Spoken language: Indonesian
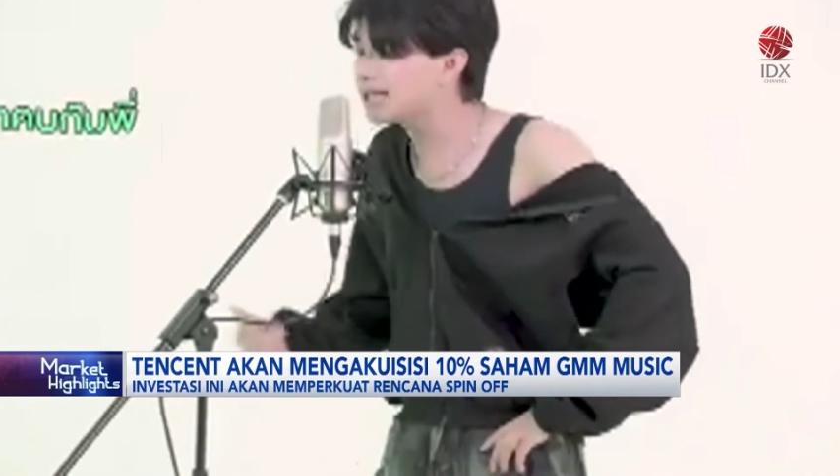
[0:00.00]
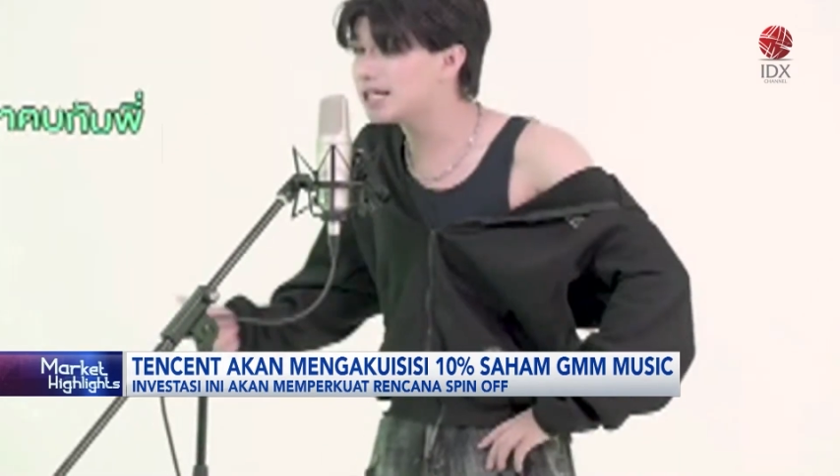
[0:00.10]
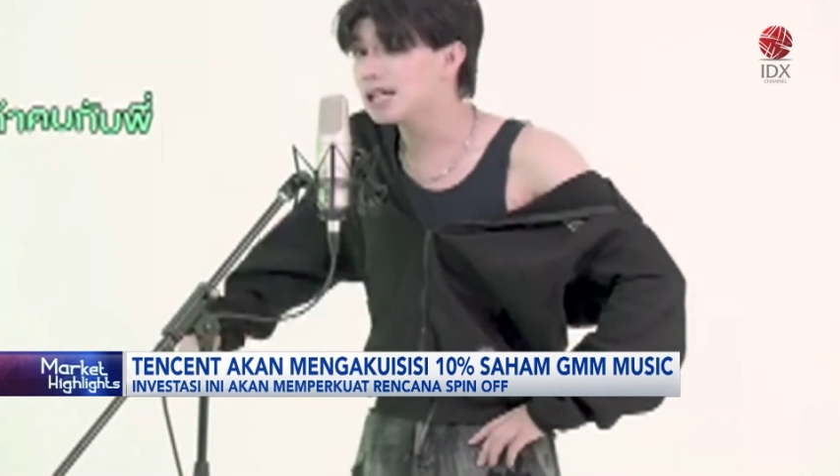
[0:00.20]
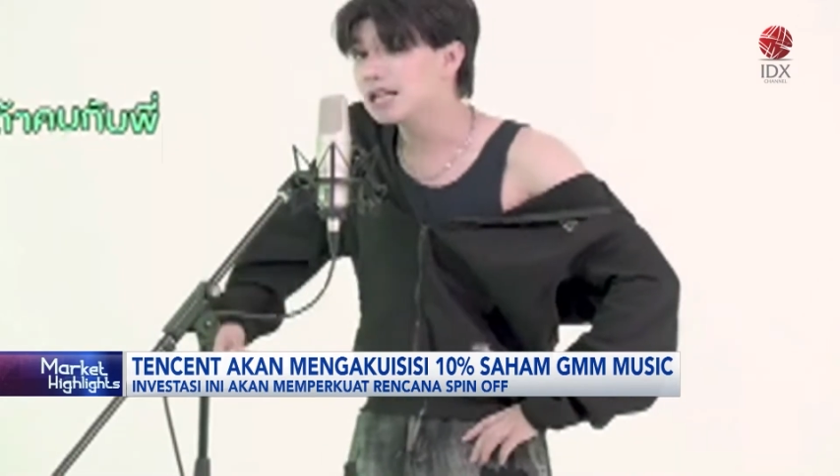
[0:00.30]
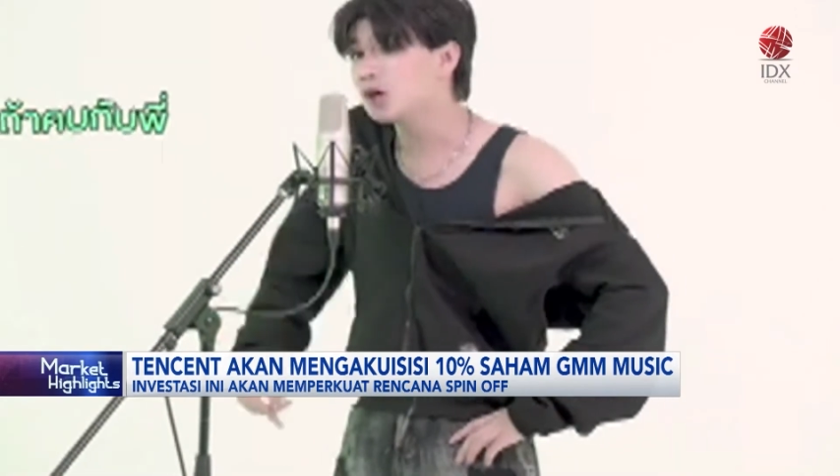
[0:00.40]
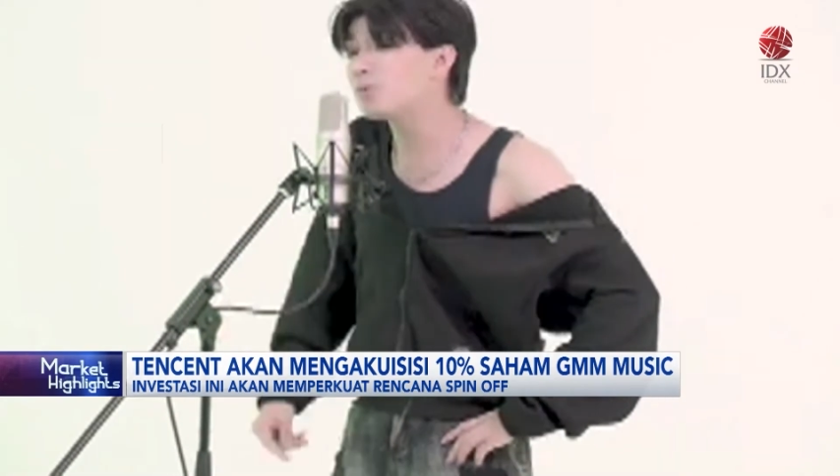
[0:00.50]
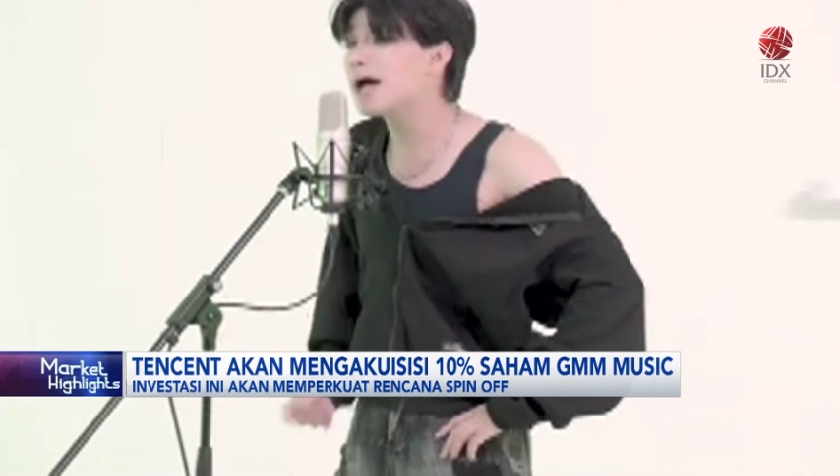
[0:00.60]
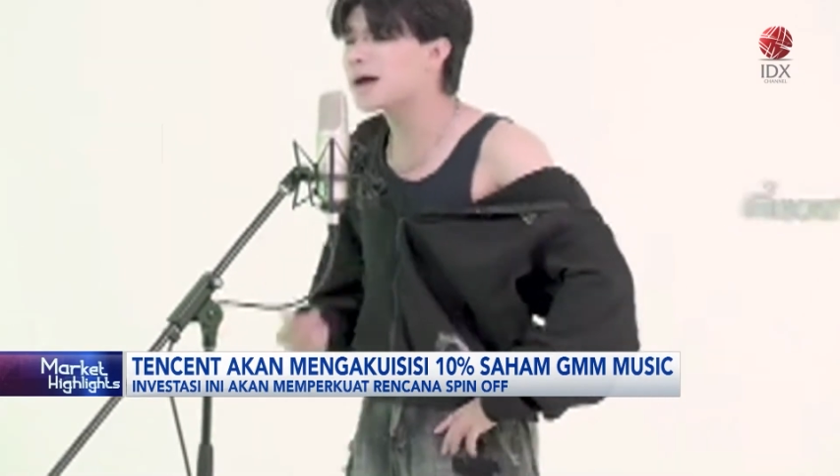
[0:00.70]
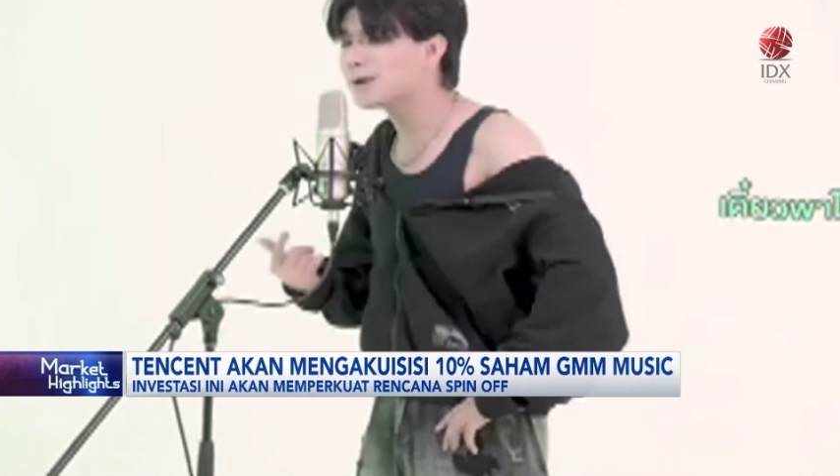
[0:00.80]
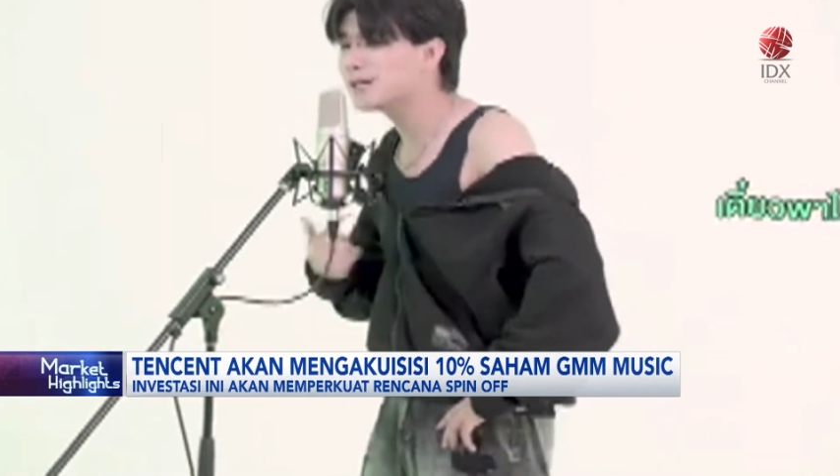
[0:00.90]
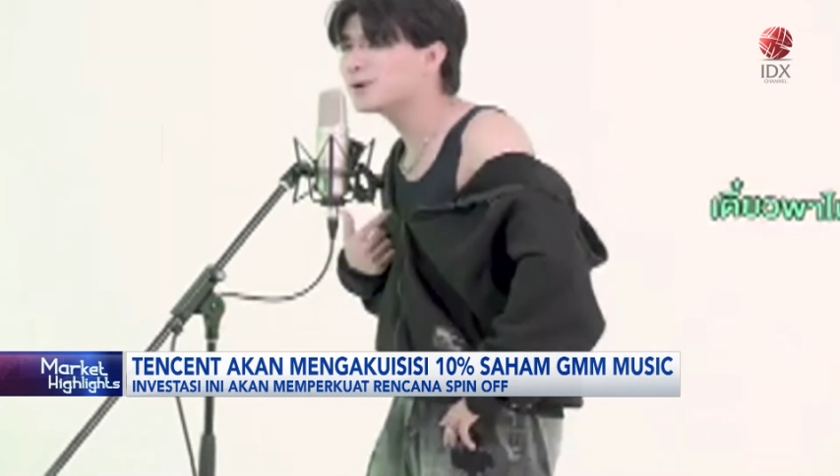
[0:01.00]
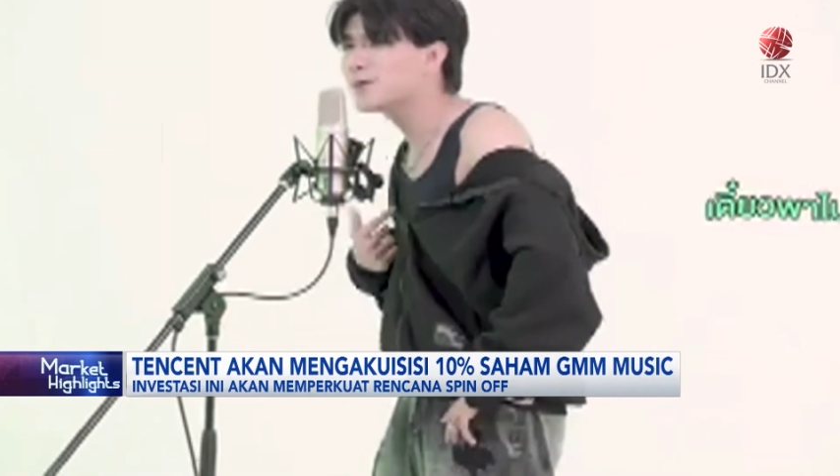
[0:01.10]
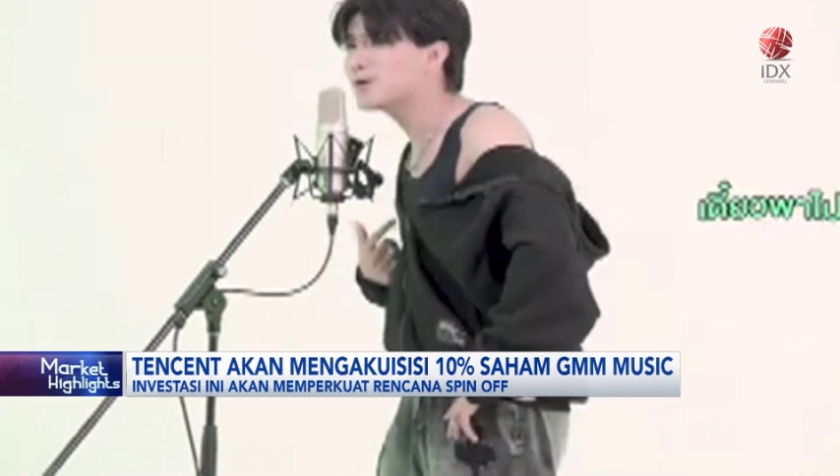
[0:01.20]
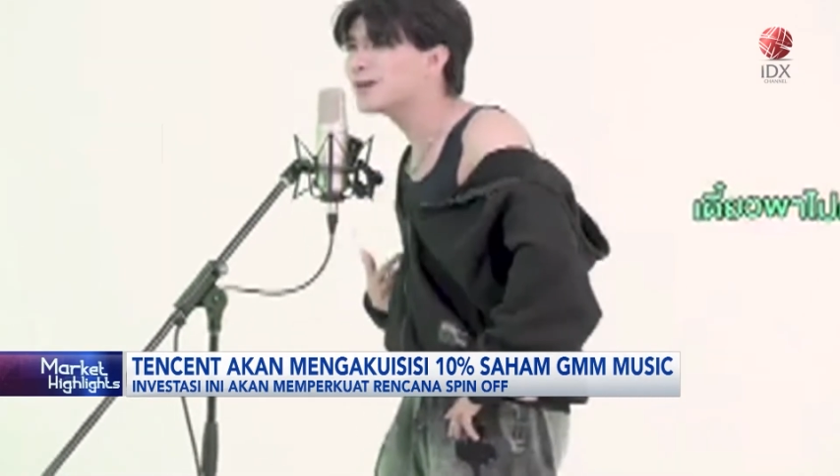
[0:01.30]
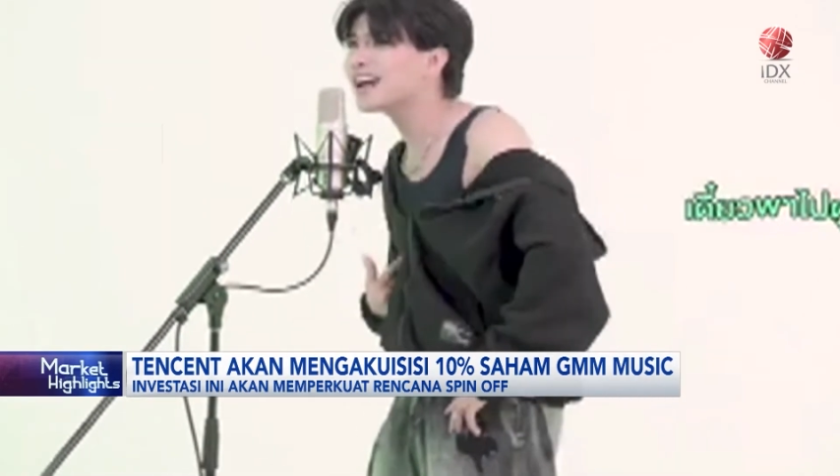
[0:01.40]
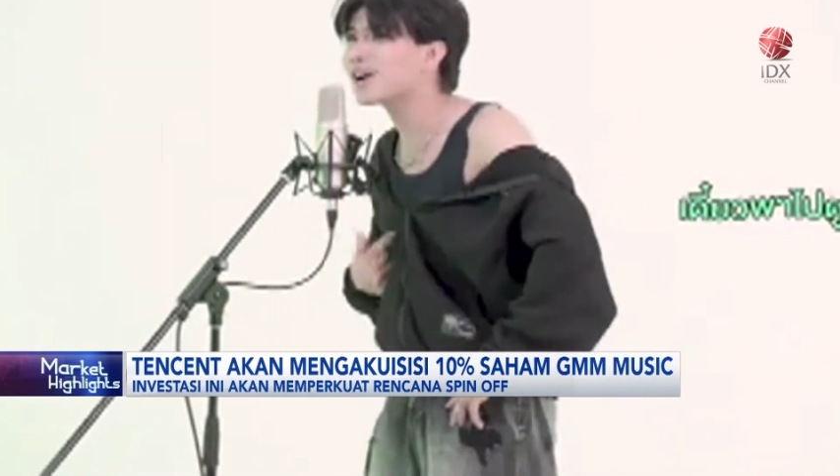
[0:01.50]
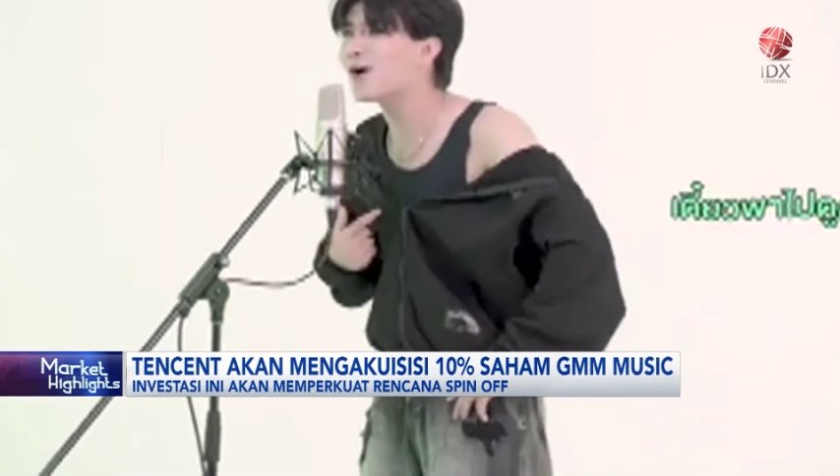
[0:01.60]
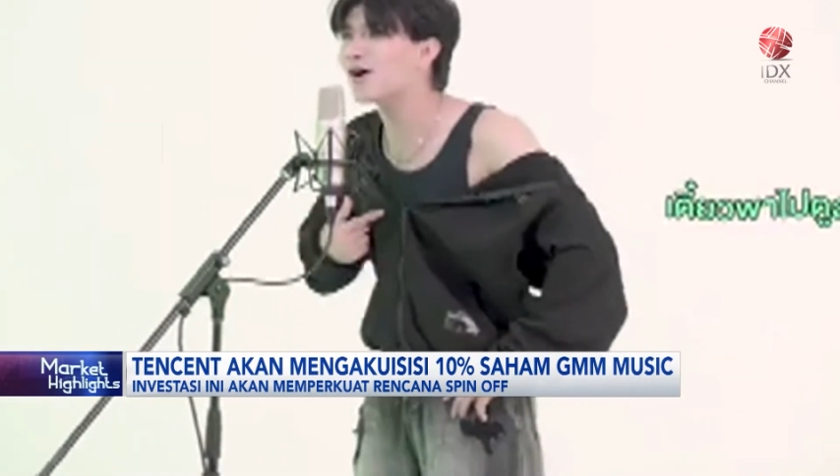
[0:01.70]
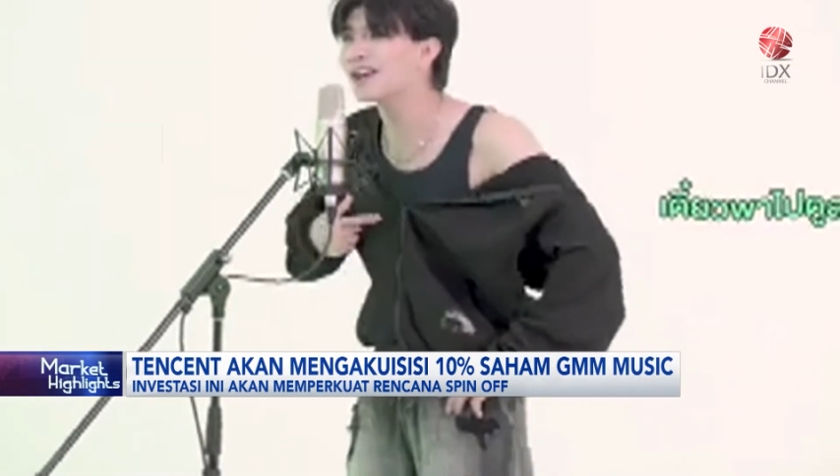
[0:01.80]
dan investasi dalam